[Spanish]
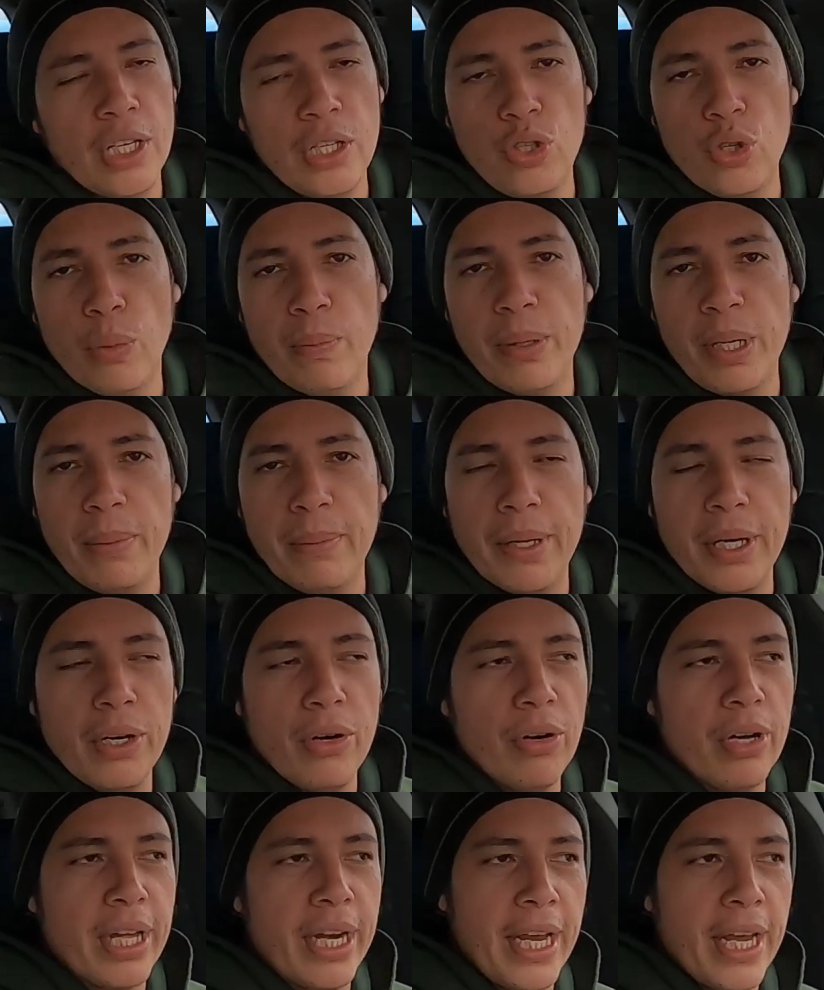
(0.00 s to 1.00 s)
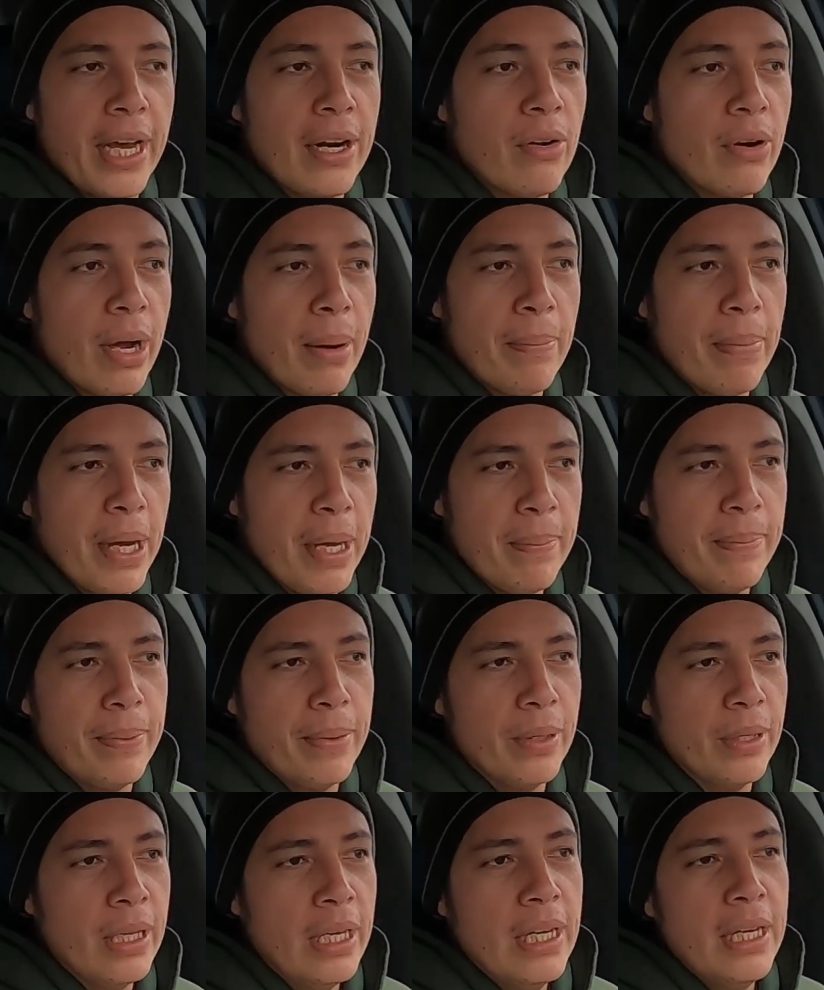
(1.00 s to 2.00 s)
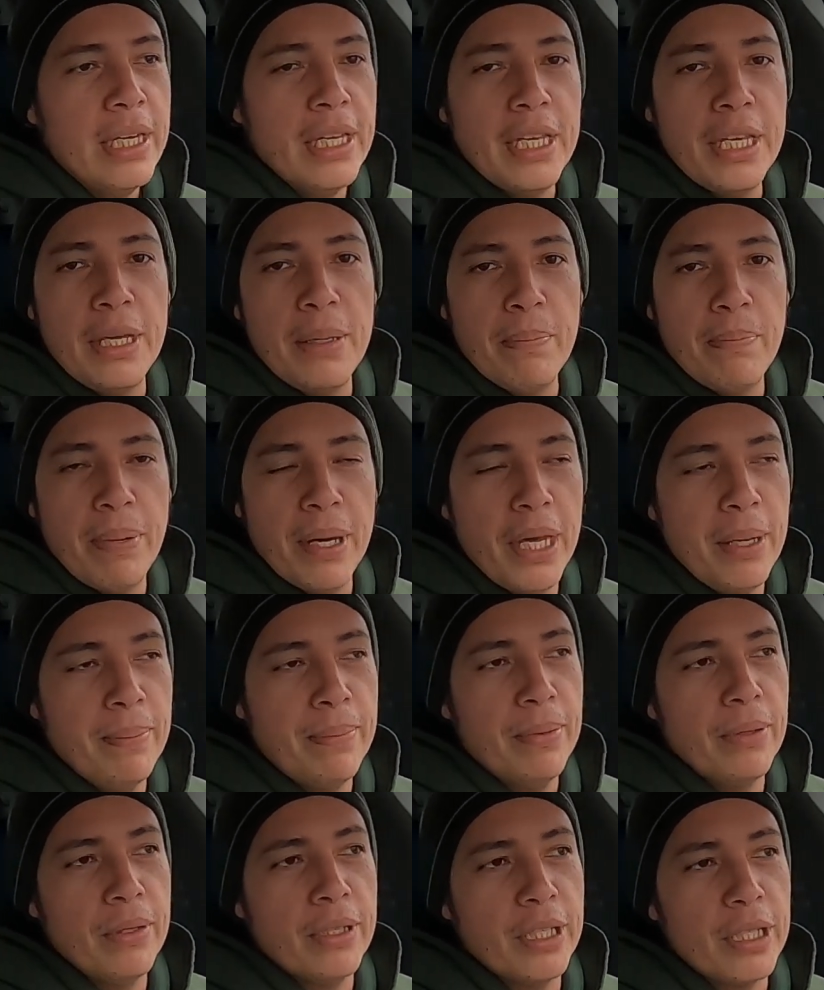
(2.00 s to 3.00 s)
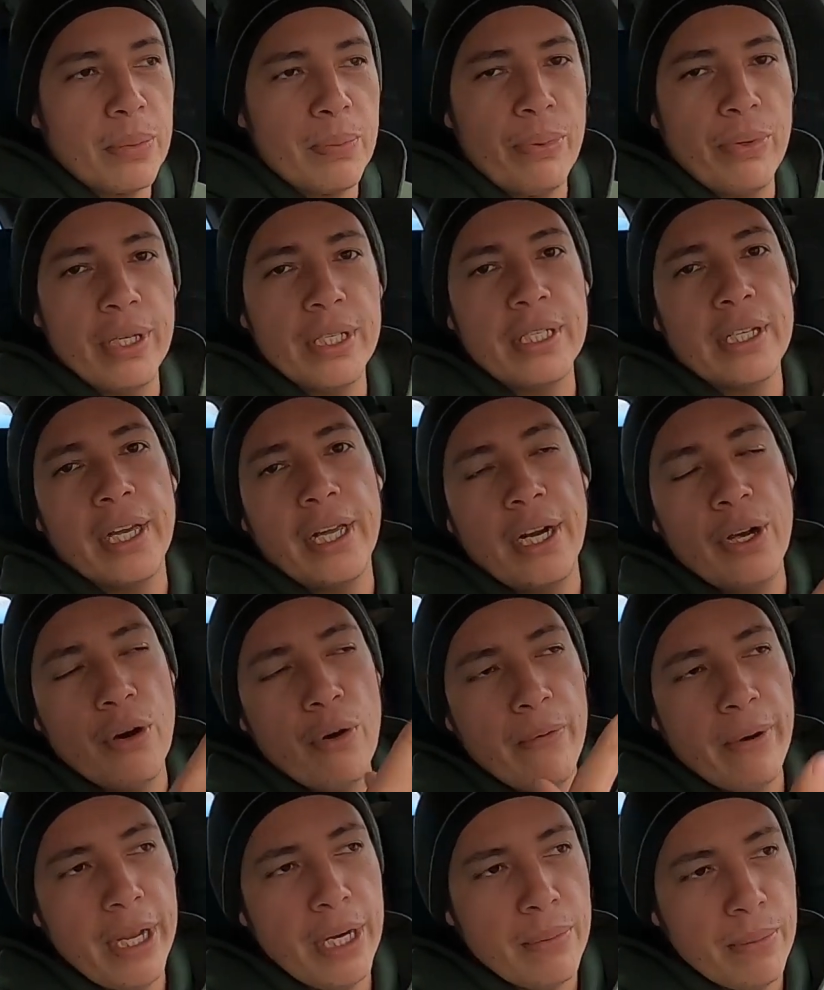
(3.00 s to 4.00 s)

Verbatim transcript: De hecho, primero crearon a PayPal y PayPal después creó